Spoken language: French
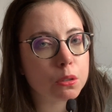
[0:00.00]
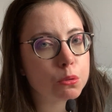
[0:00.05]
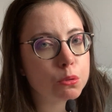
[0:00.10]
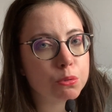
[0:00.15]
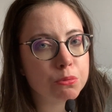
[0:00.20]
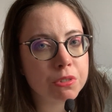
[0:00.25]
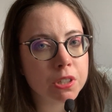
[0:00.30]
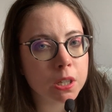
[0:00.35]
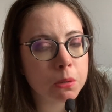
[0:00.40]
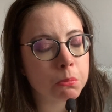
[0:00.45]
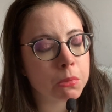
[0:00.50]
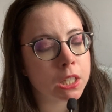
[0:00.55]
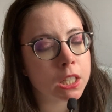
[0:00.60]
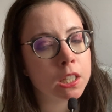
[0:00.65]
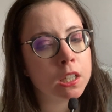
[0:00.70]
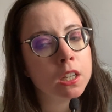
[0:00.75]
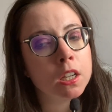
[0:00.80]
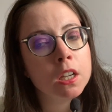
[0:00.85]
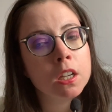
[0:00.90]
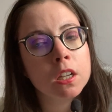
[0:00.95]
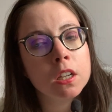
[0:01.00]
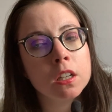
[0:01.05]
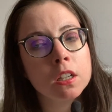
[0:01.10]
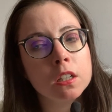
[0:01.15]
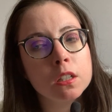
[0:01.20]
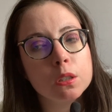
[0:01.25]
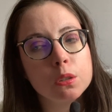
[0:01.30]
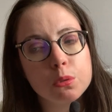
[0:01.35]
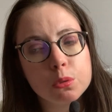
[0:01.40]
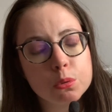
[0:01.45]
confirmé.
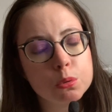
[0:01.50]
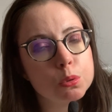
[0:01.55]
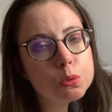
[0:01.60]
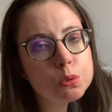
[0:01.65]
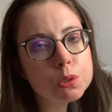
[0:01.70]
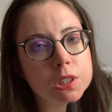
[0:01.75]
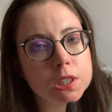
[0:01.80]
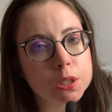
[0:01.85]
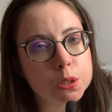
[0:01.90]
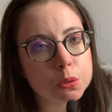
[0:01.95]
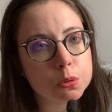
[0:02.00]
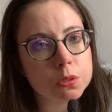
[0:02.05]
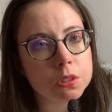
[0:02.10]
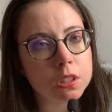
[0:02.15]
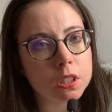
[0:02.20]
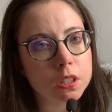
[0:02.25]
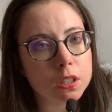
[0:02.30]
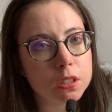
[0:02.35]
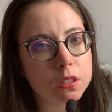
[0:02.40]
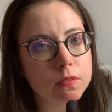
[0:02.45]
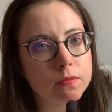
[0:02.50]
Du coup, j'ai sauté